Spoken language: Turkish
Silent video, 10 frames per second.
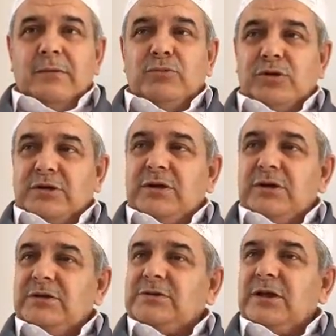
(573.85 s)
Bu iki
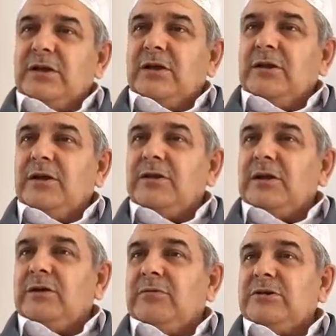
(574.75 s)
insan Allah
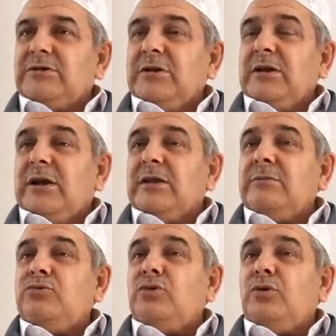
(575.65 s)
davasına yardımcı